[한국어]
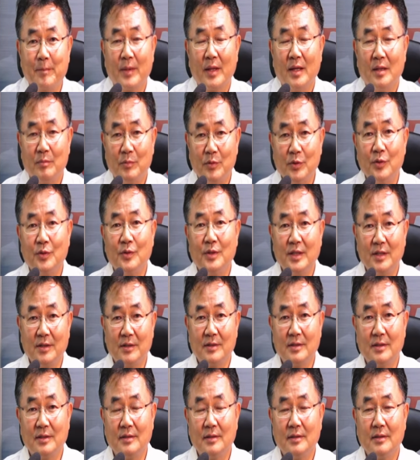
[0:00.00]
물론
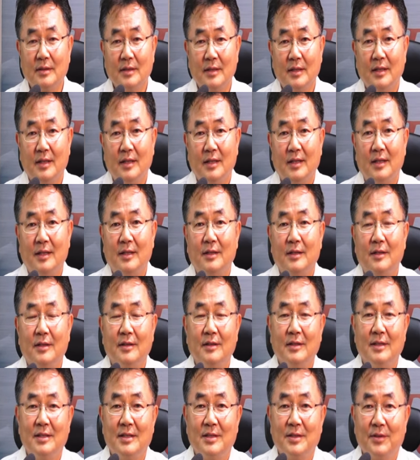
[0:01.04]
이것은 어,
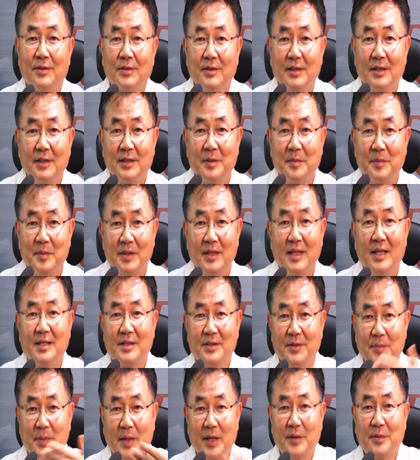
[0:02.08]
일정 기금을 해서
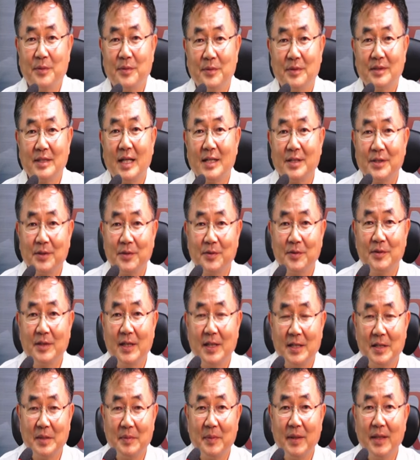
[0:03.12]
바로 사셔도
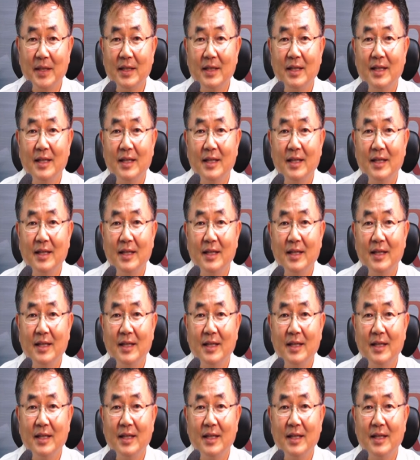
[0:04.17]
되지만